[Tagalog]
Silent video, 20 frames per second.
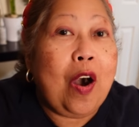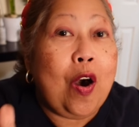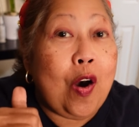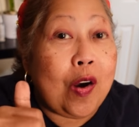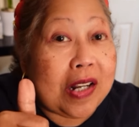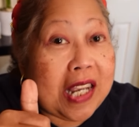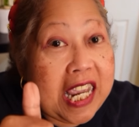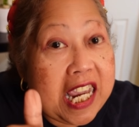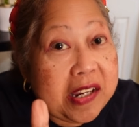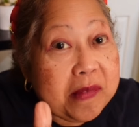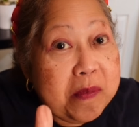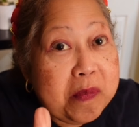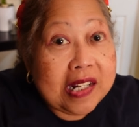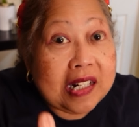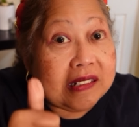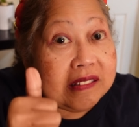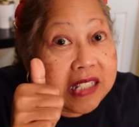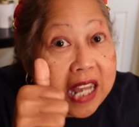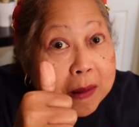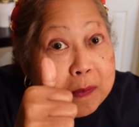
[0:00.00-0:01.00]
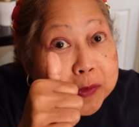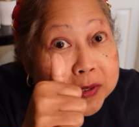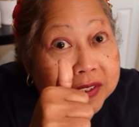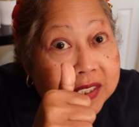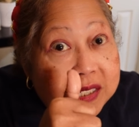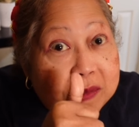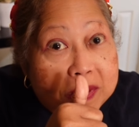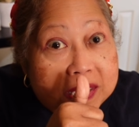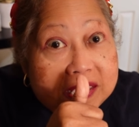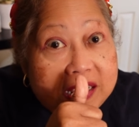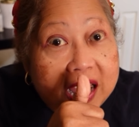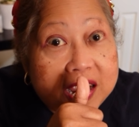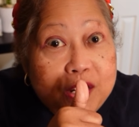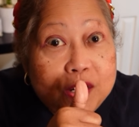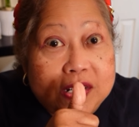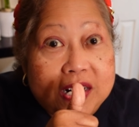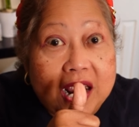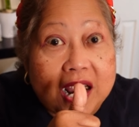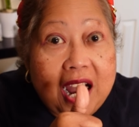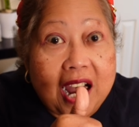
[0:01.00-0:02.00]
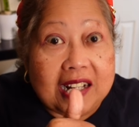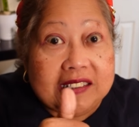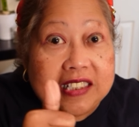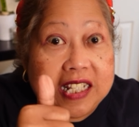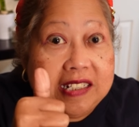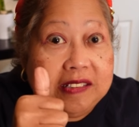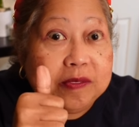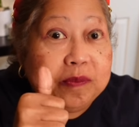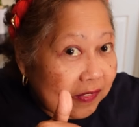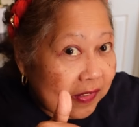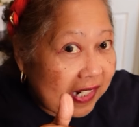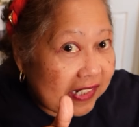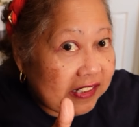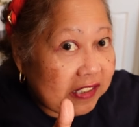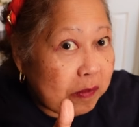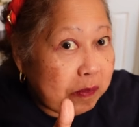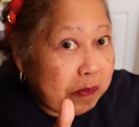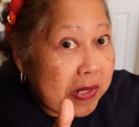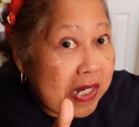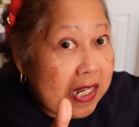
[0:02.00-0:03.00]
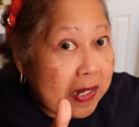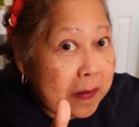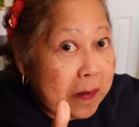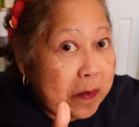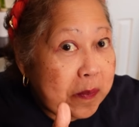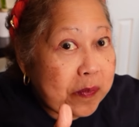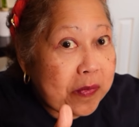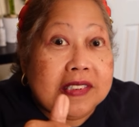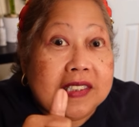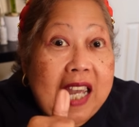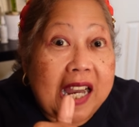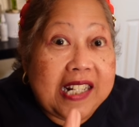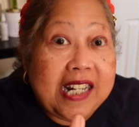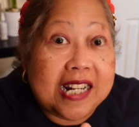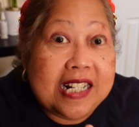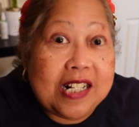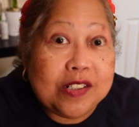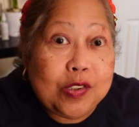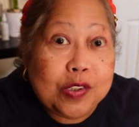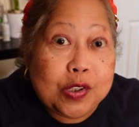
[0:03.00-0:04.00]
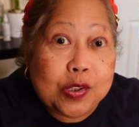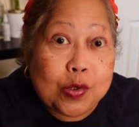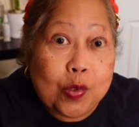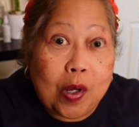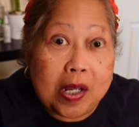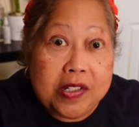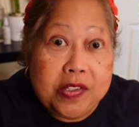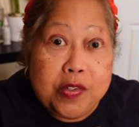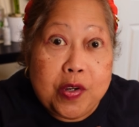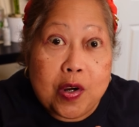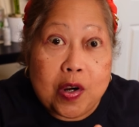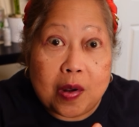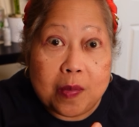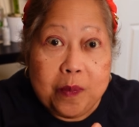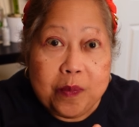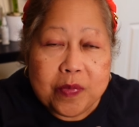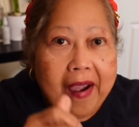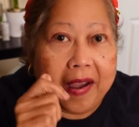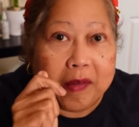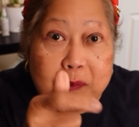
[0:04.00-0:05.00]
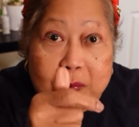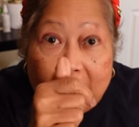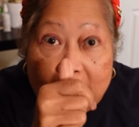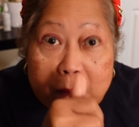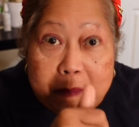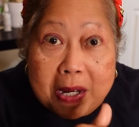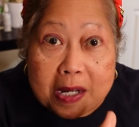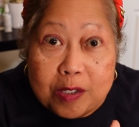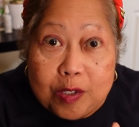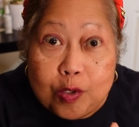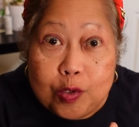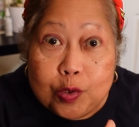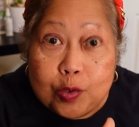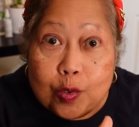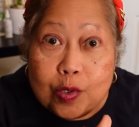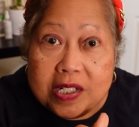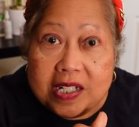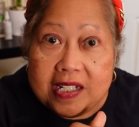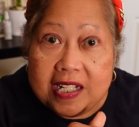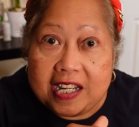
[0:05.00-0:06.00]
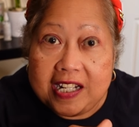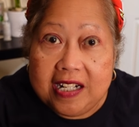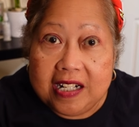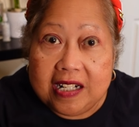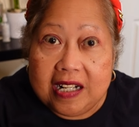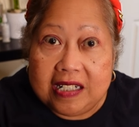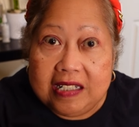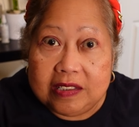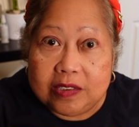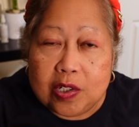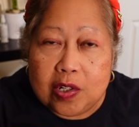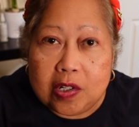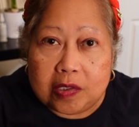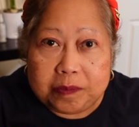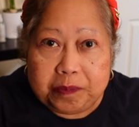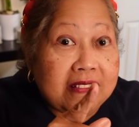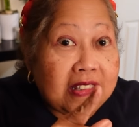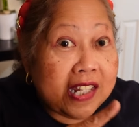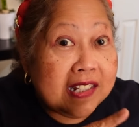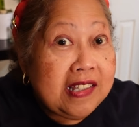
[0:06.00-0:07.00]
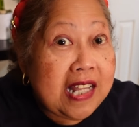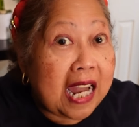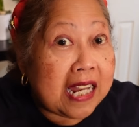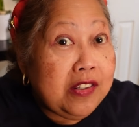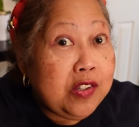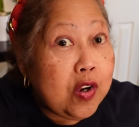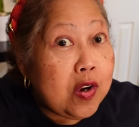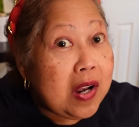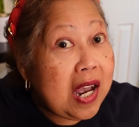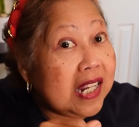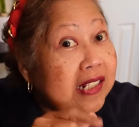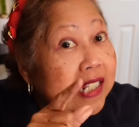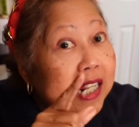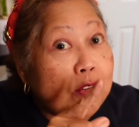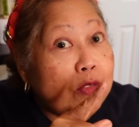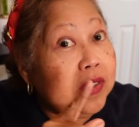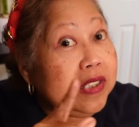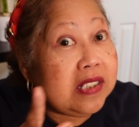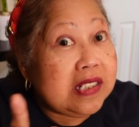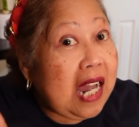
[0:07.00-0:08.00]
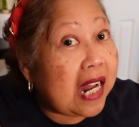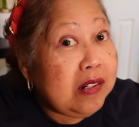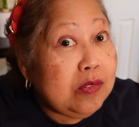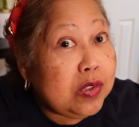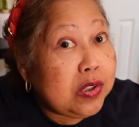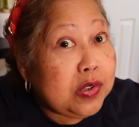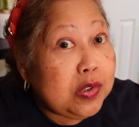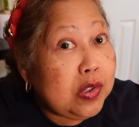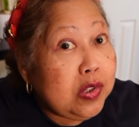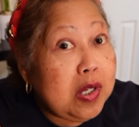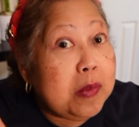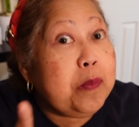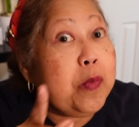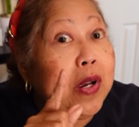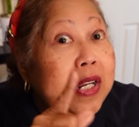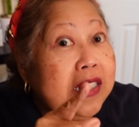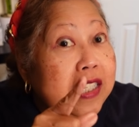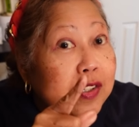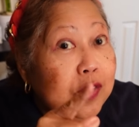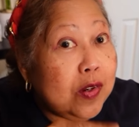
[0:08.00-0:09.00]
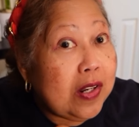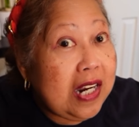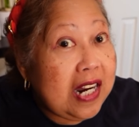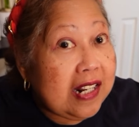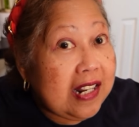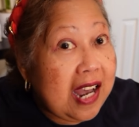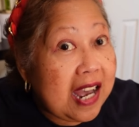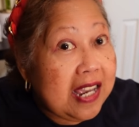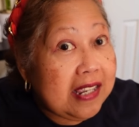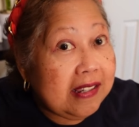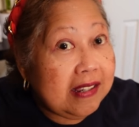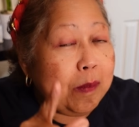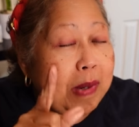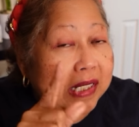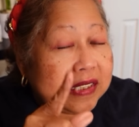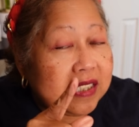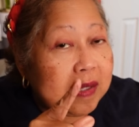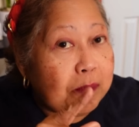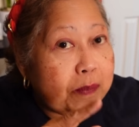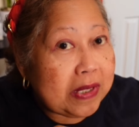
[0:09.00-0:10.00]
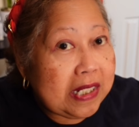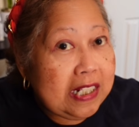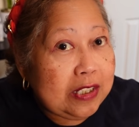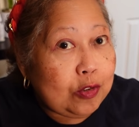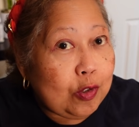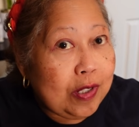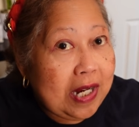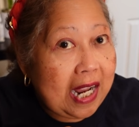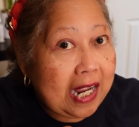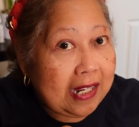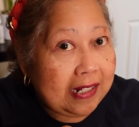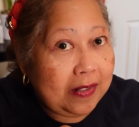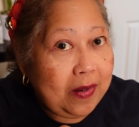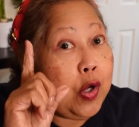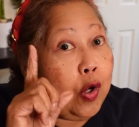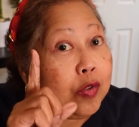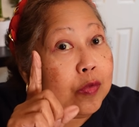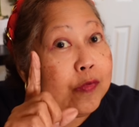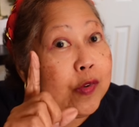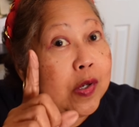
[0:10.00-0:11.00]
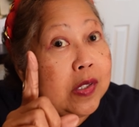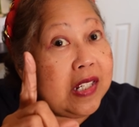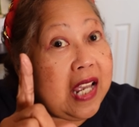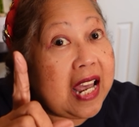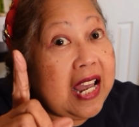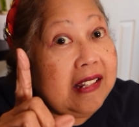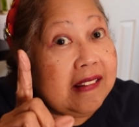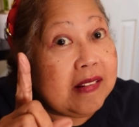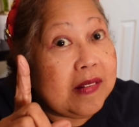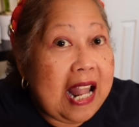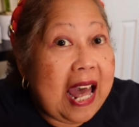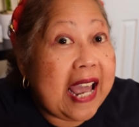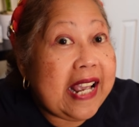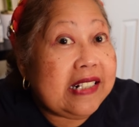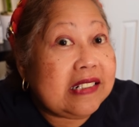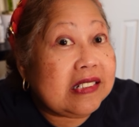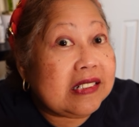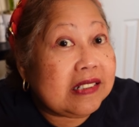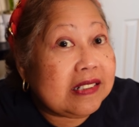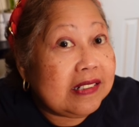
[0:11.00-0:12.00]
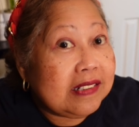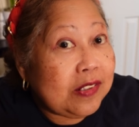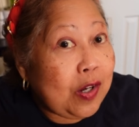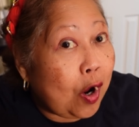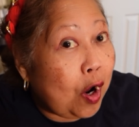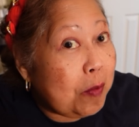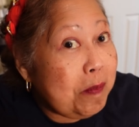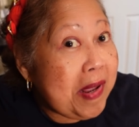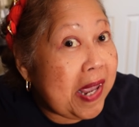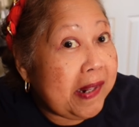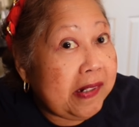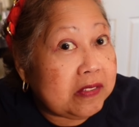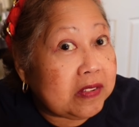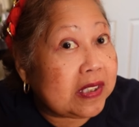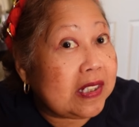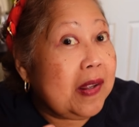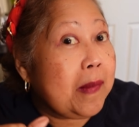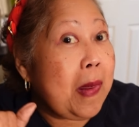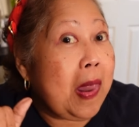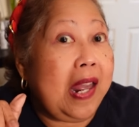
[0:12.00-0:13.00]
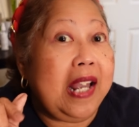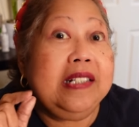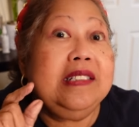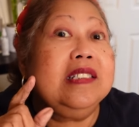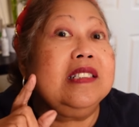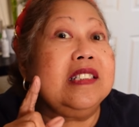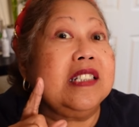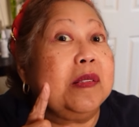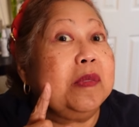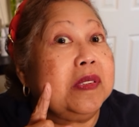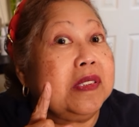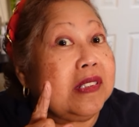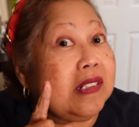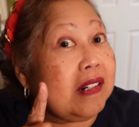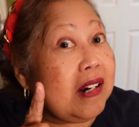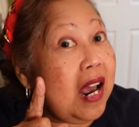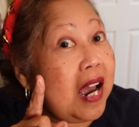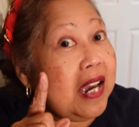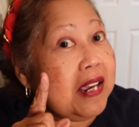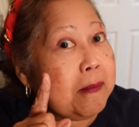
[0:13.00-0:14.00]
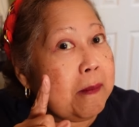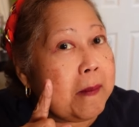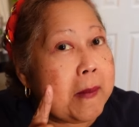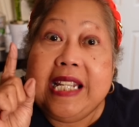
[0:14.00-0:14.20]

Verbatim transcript: Okay, nakatapos na naman tayo ng ating recipe. Sana nagustuhan nyo at makapagluto rin kayo ng ganito. Tandaan nyo, kahit anong isda ang gusto nyo, pwede nyo ilagay. Basta prito na. Don't forget, likes, comments, and subscribe.